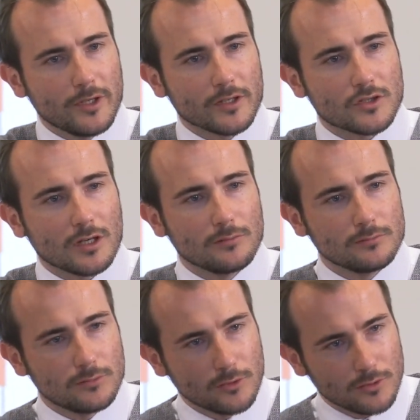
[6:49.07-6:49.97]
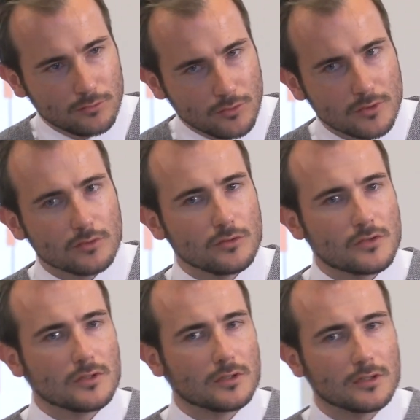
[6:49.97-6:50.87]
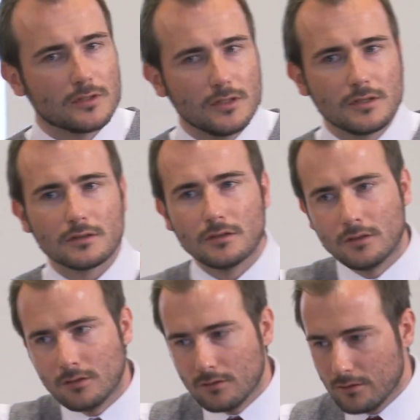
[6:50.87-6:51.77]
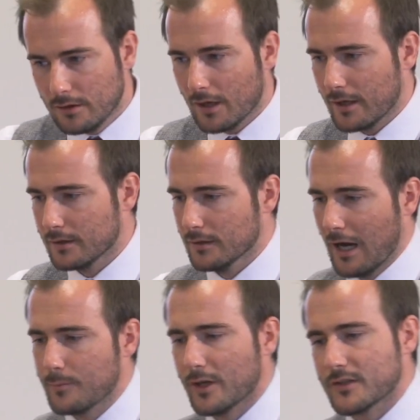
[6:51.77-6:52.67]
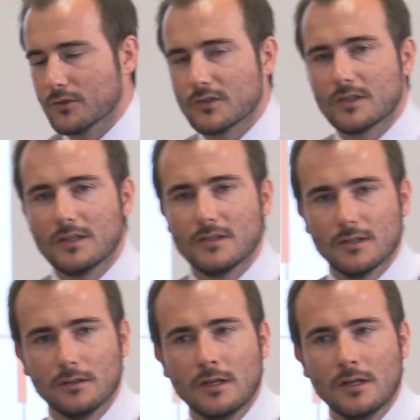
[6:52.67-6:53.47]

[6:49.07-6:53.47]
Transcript: der geschaffen wurde durch den günstigen Kredit, in eine Anpassungskrise.